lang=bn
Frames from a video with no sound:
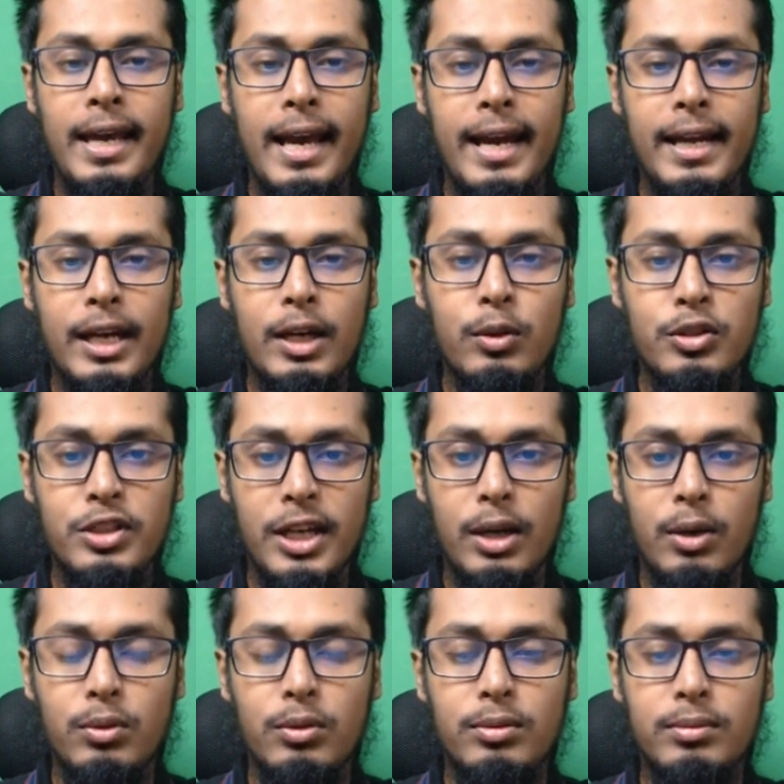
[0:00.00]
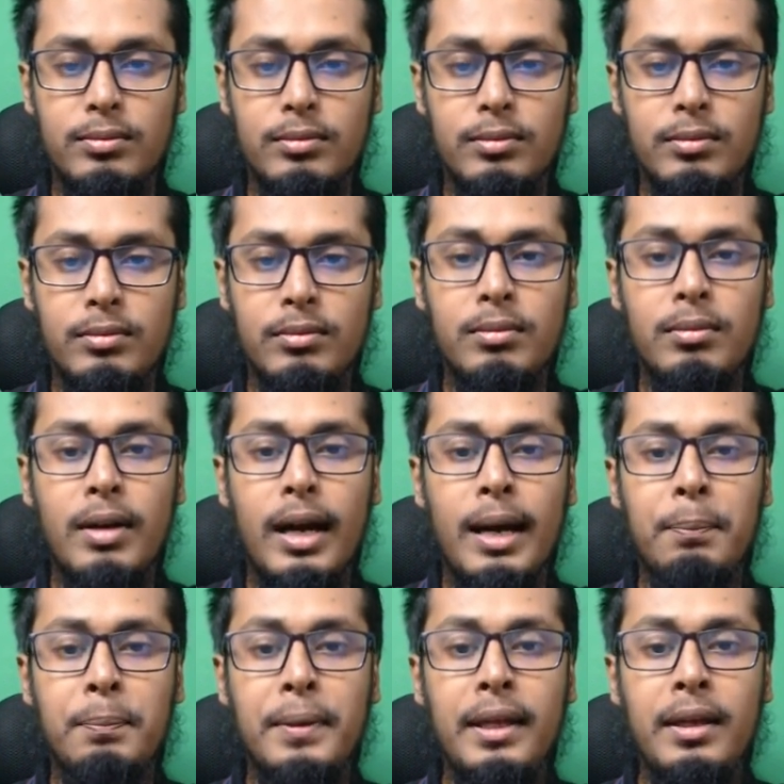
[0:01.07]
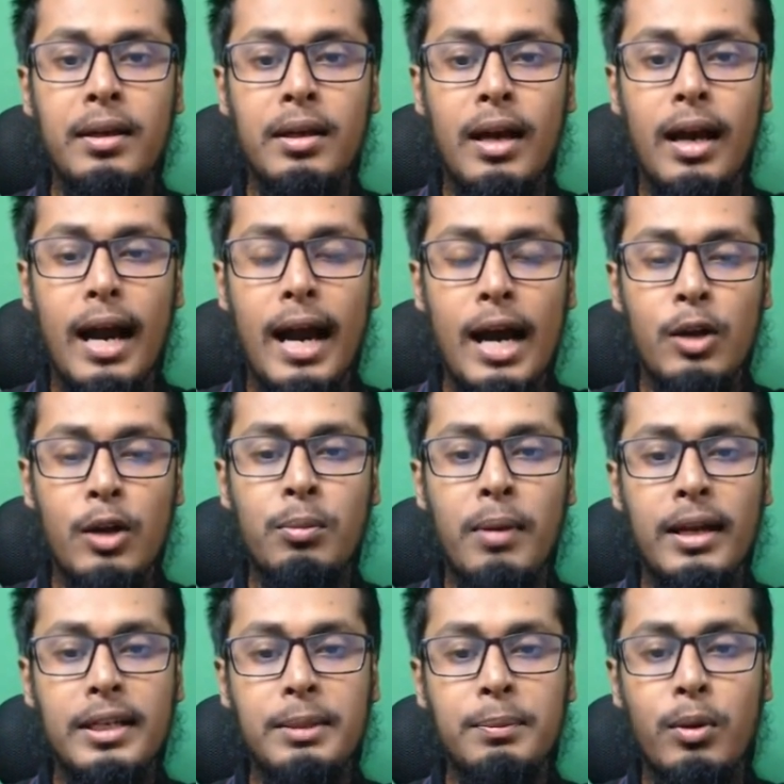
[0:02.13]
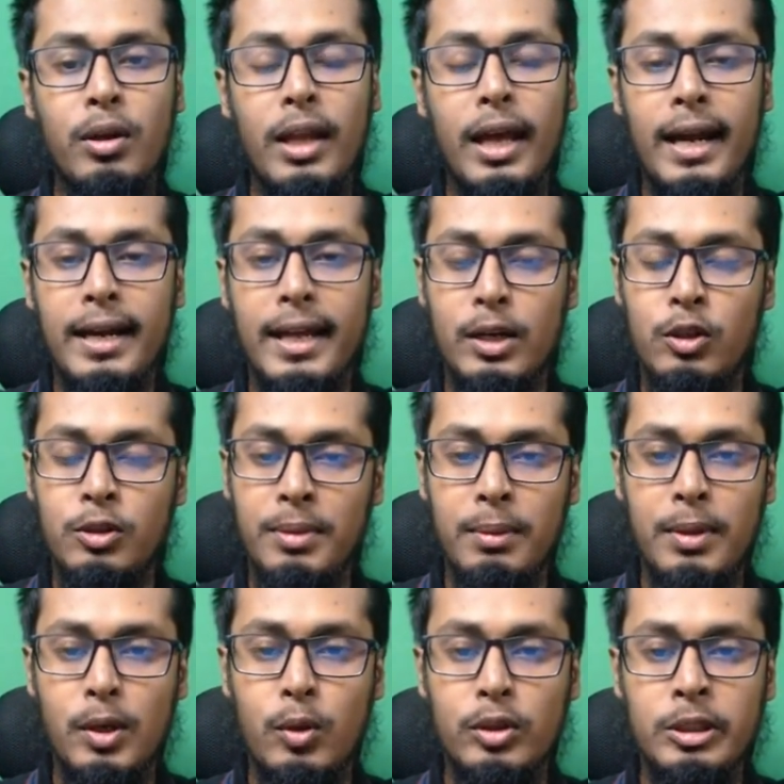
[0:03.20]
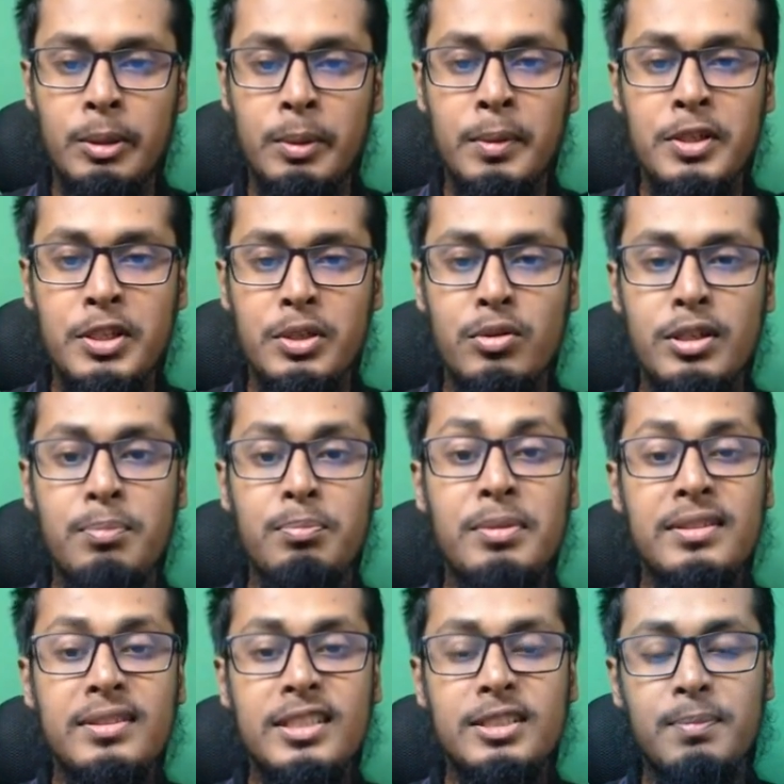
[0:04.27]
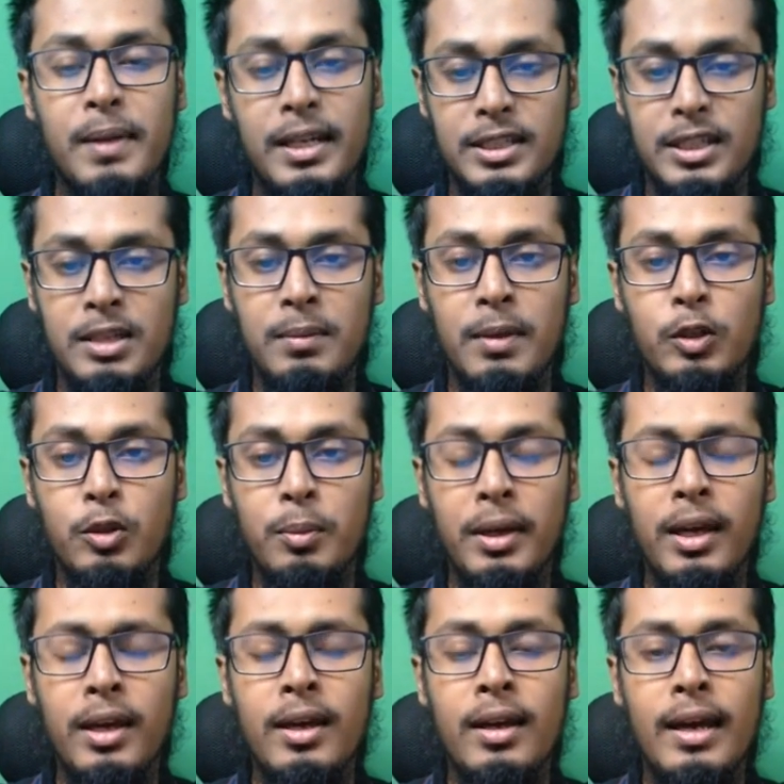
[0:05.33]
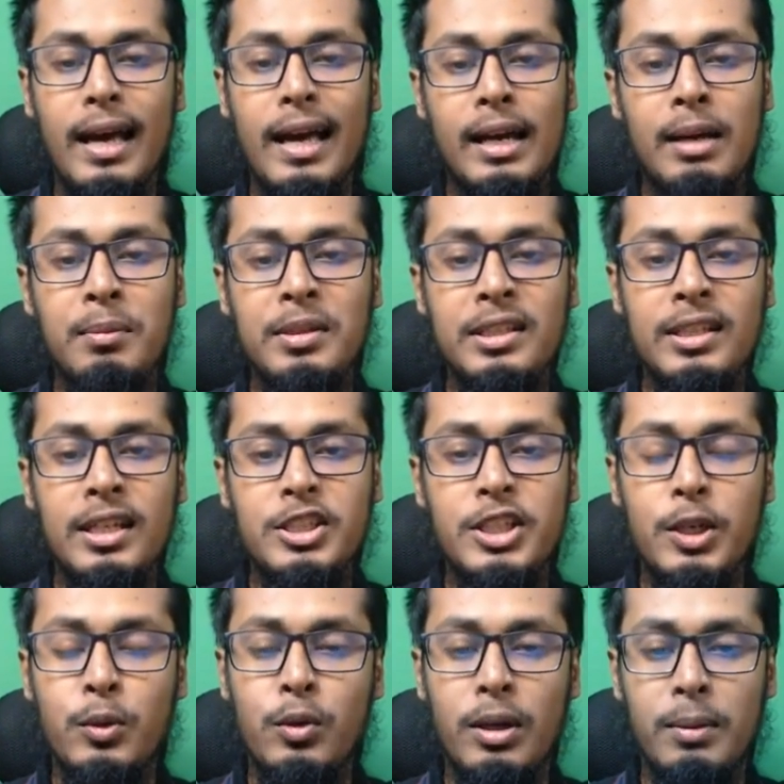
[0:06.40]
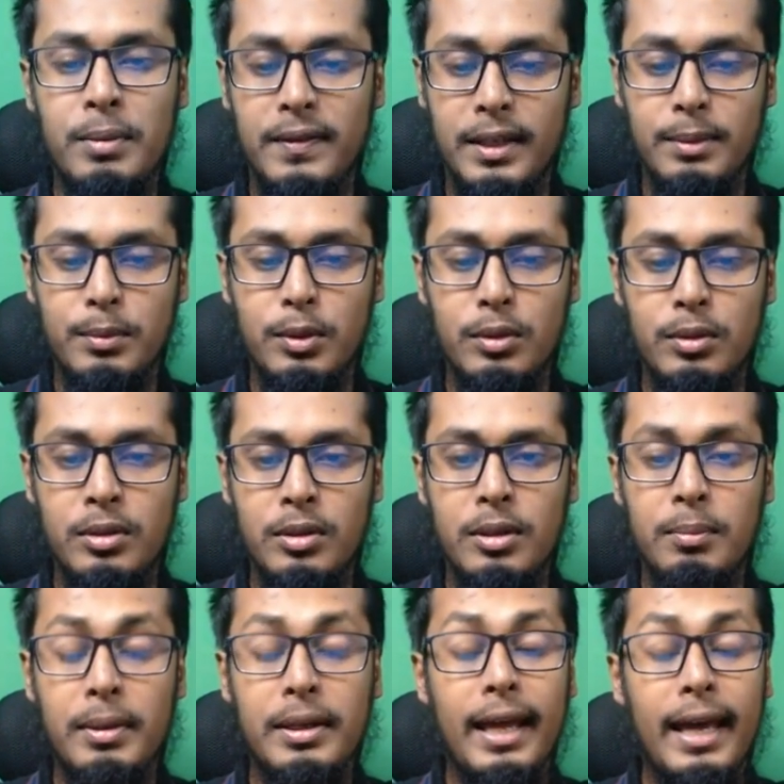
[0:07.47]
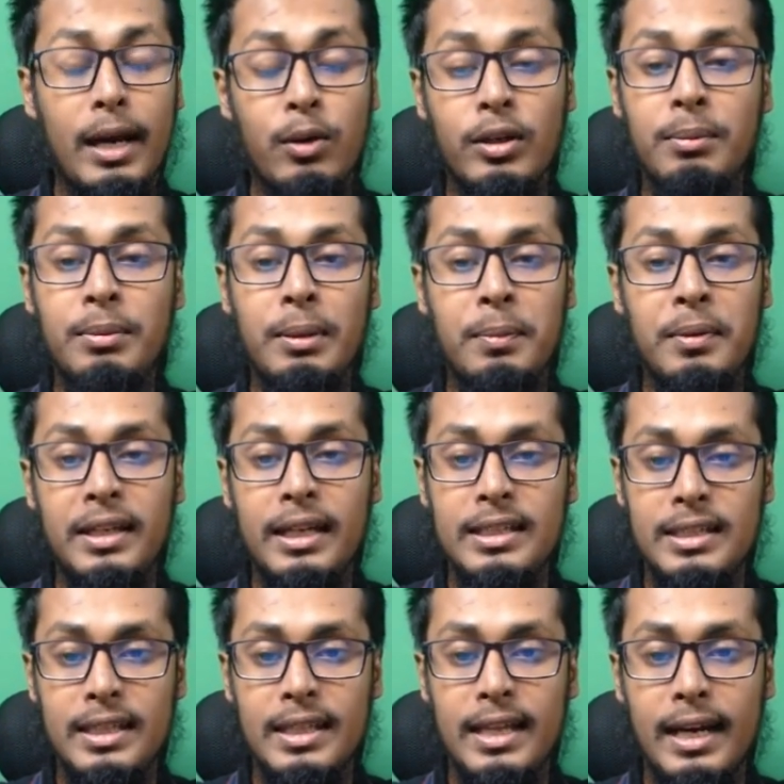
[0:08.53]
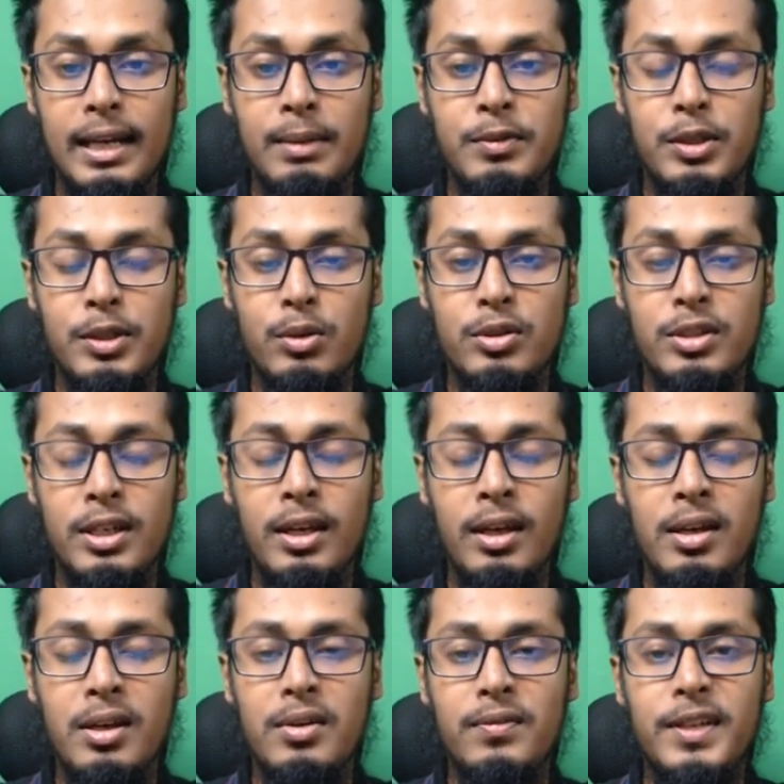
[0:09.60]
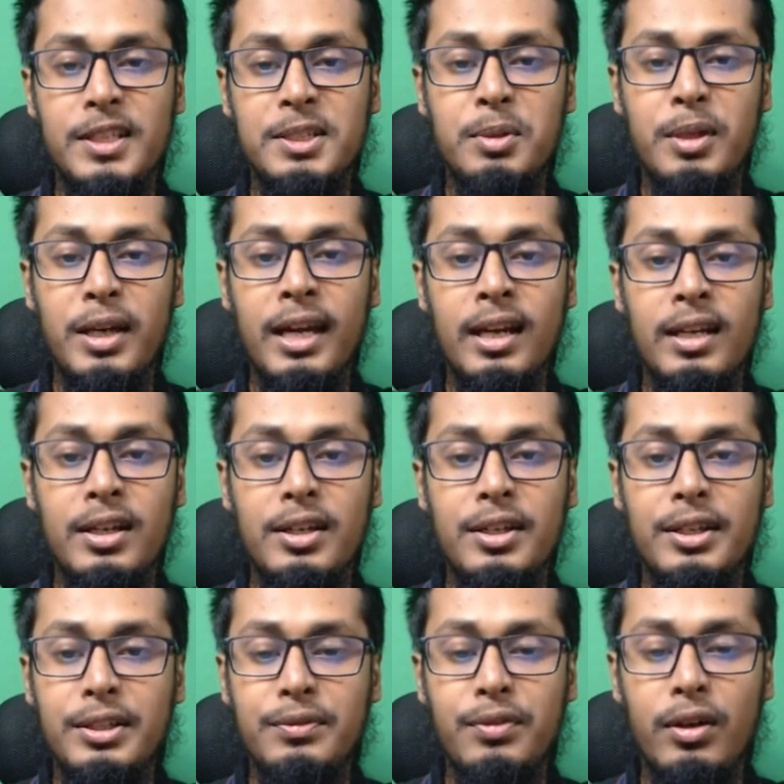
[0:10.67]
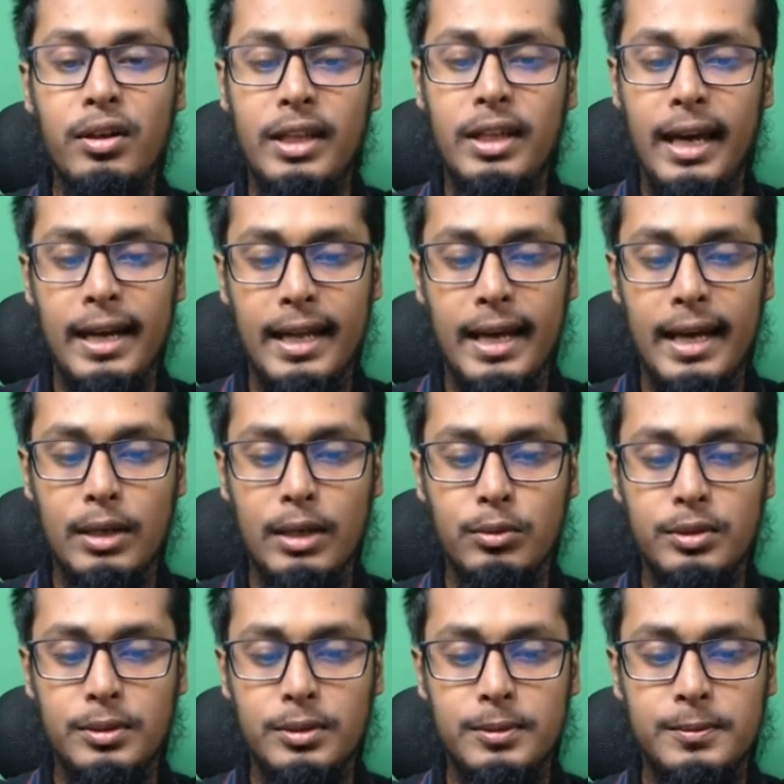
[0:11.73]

এই অ্যাড অ্যাকাউন্ট ছাড়াও আপনি আরও মাল্টিপল অ্যাড অ্যাকাউন্ট ব্যবহার করতে পারবেন সেটি হচ্ছে বিজনেস ম্যানেজারের মাধ্যমে আগামী দিনে সেগুলো আমরা দেখবো বাট এখন আমি আপনাদেরকে যেটা দেখালাম সেটা হচ্ছে ফেসবুকের ডিফল্ট অ্যাড অ্যাকাউন্ট